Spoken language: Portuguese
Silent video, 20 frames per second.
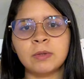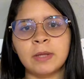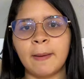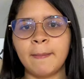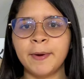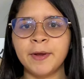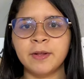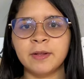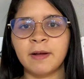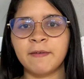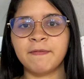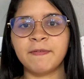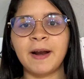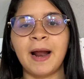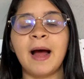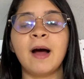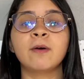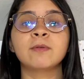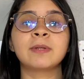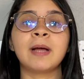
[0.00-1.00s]
tamanho da
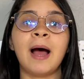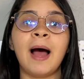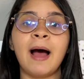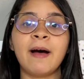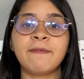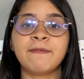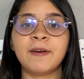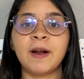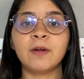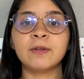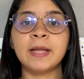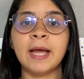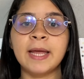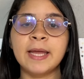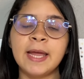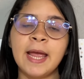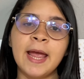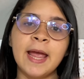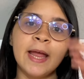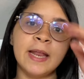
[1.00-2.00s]
fralda, a fralda
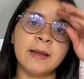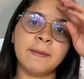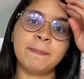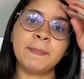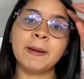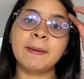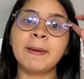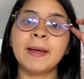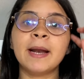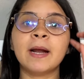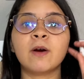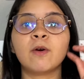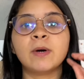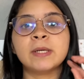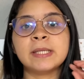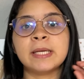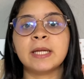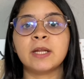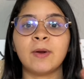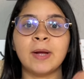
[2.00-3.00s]
RN, primeira
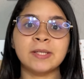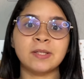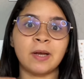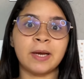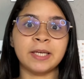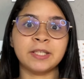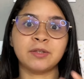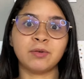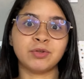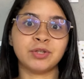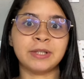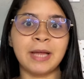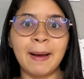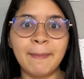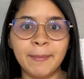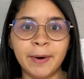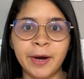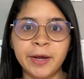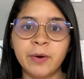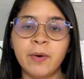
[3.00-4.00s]
coisa, que não é só questão de
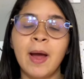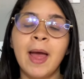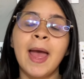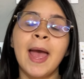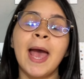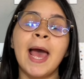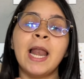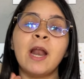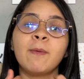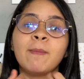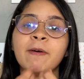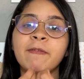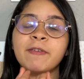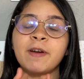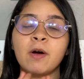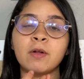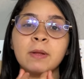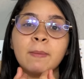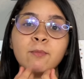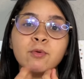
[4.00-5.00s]
tamanho, ela é uma
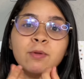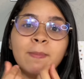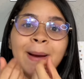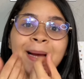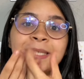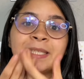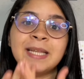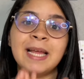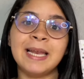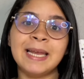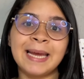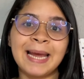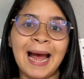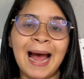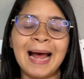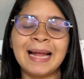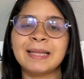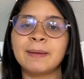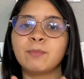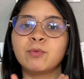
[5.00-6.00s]
fralda muito mais
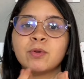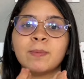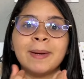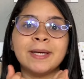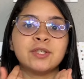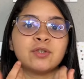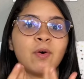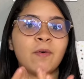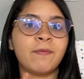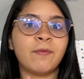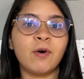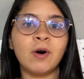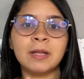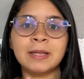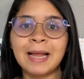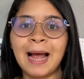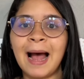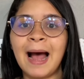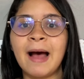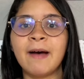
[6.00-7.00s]
delicada, muito mais
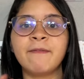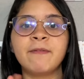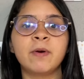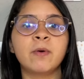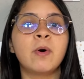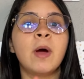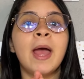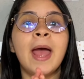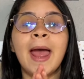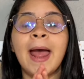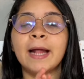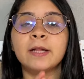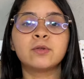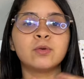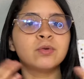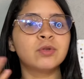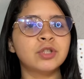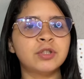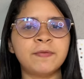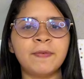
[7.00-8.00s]
confortável. É
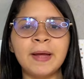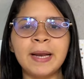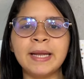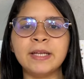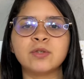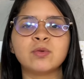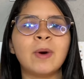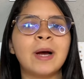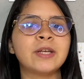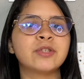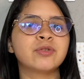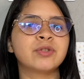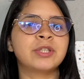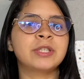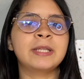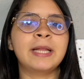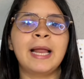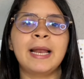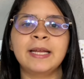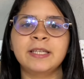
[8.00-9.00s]
tudo diferente. O
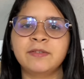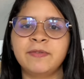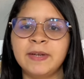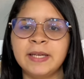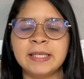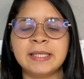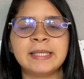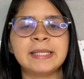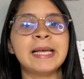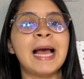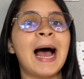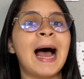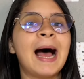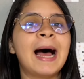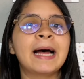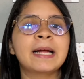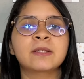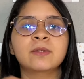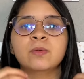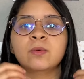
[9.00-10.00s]
ajuste dela é
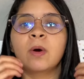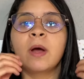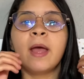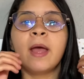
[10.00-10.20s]
diferenciado,